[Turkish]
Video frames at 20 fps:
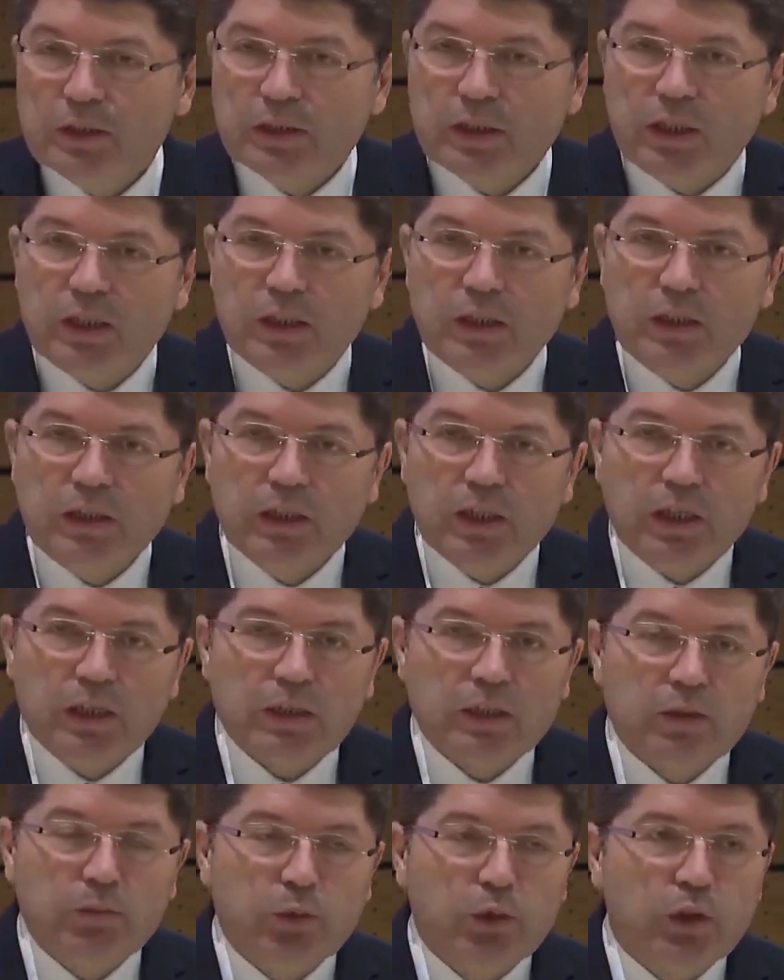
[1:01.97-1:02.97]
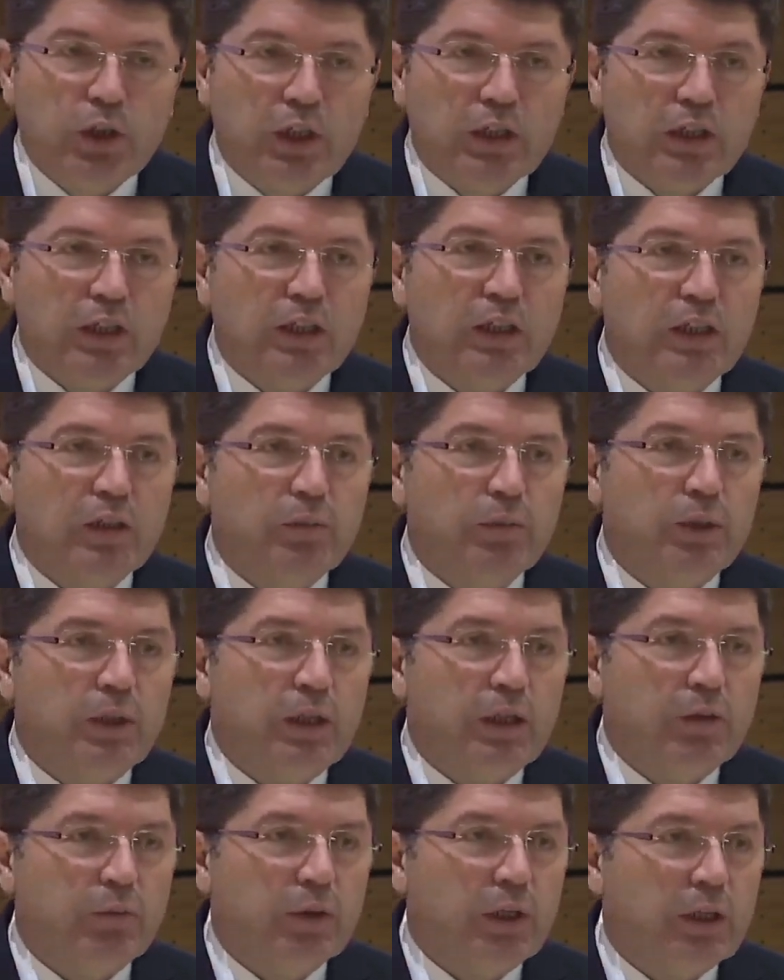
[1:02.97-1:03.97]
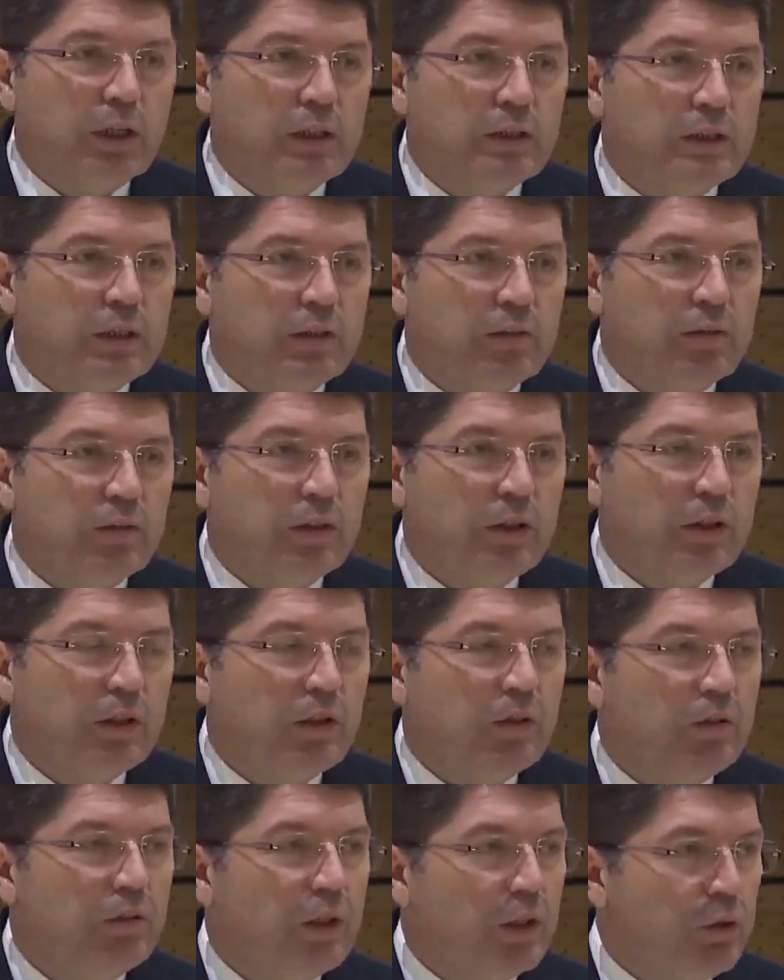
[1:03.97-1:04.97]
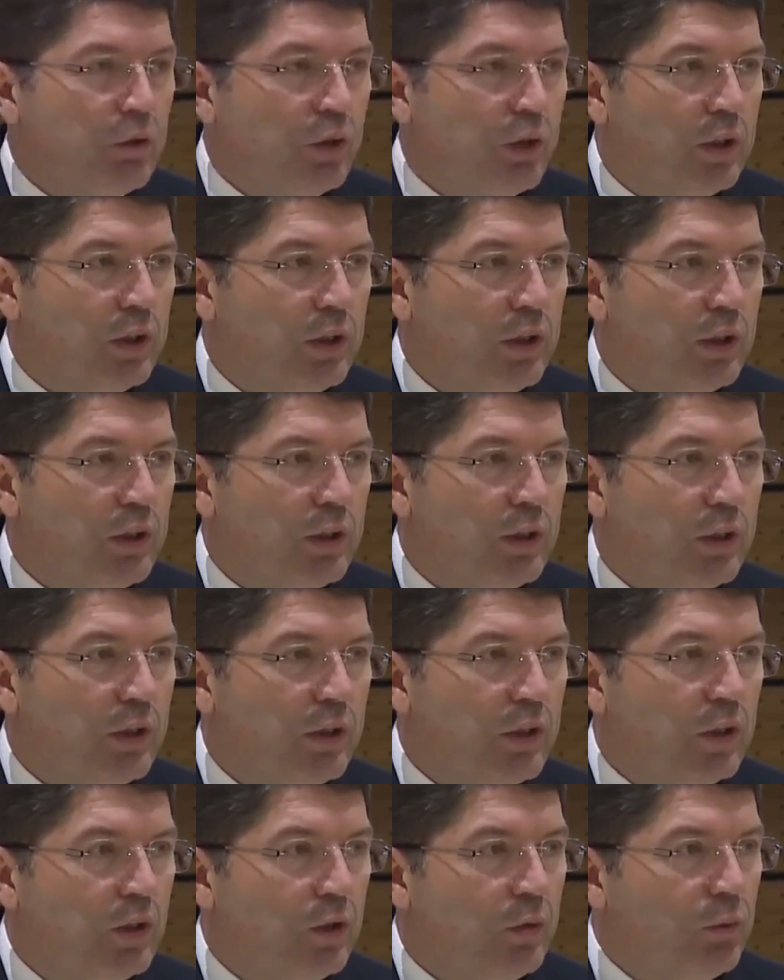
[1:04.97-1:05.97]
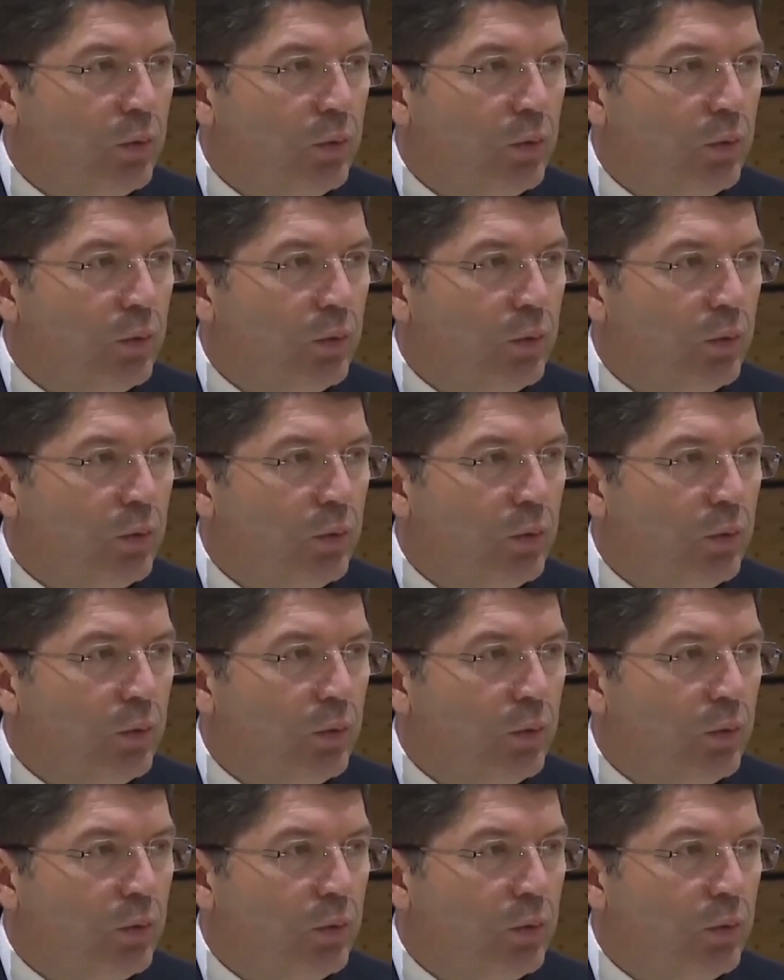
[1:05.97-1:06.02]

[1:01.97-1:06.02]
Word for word: İnsani yardım önergeleri bile maalesef veto edildi.